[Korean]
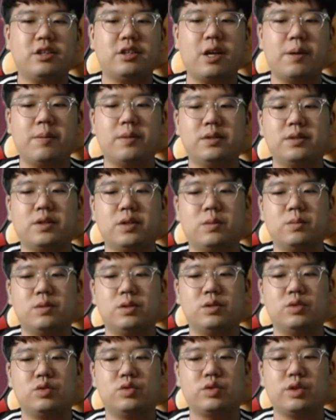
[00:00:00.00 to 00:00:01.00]
세 번째
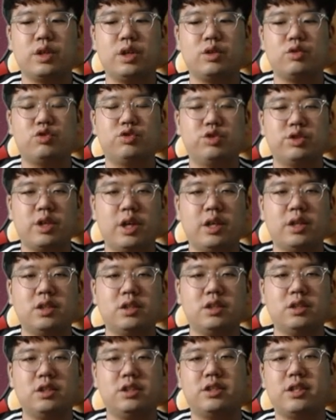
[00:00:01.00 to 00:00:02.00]
홈런 중에 두
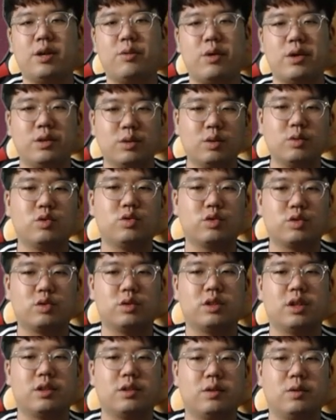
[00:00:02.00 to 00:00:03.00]
개는 이제 왼손 투수를
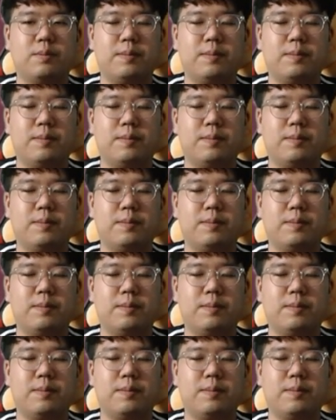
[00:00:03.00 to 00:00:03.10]
상대로